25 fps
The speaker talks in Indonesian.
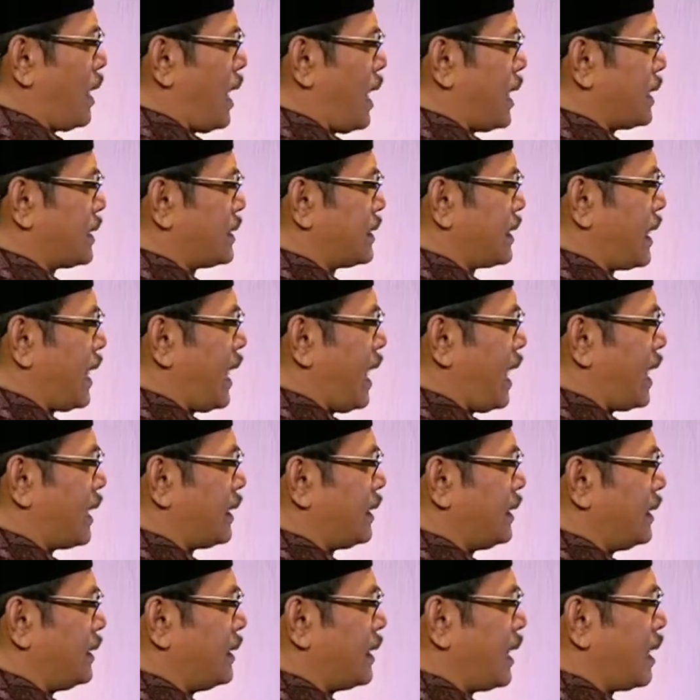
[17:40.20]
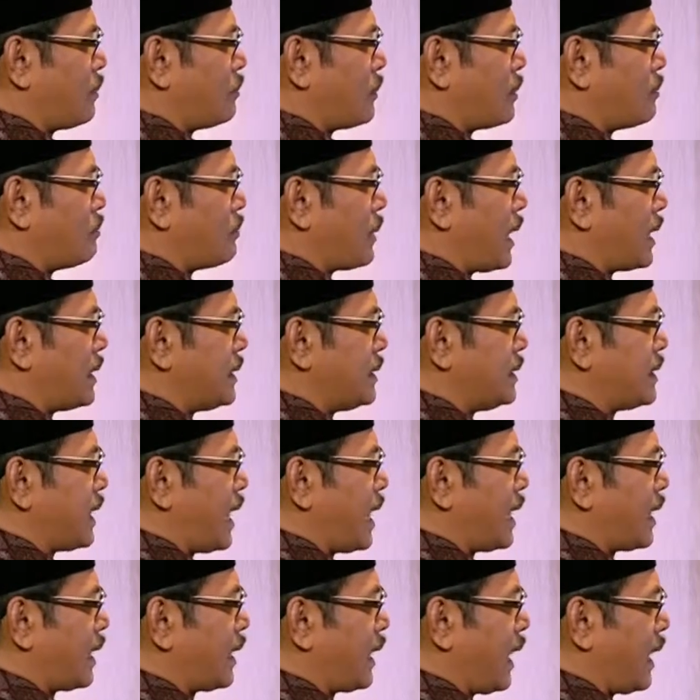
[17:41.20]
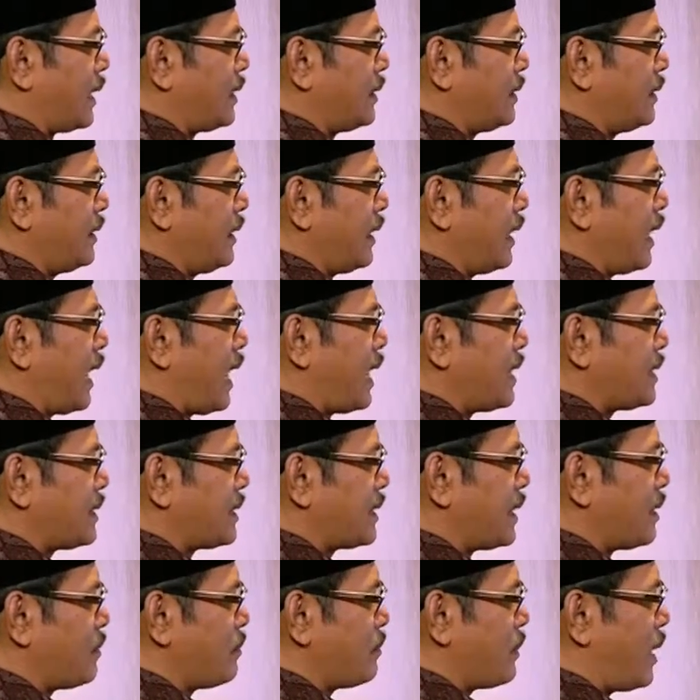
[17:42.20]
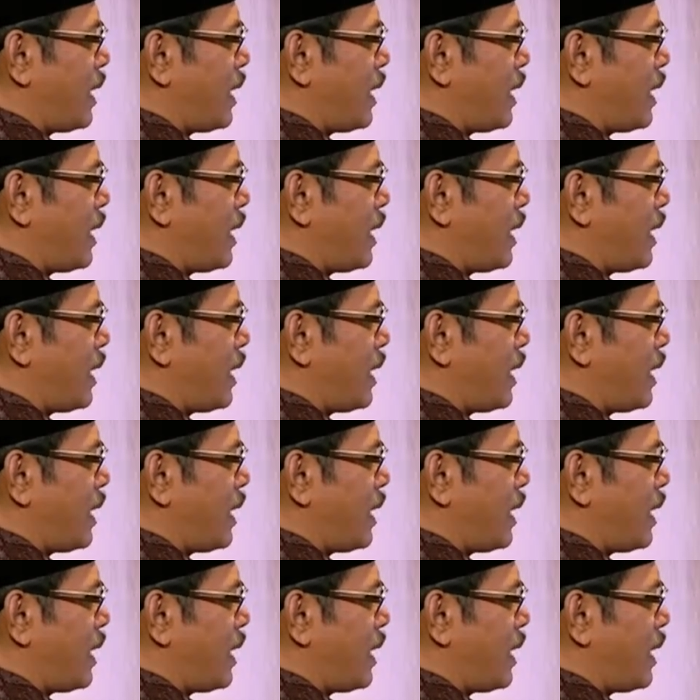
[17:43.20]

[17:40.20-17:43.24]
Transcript: artinya memanjangkan, lazim artinya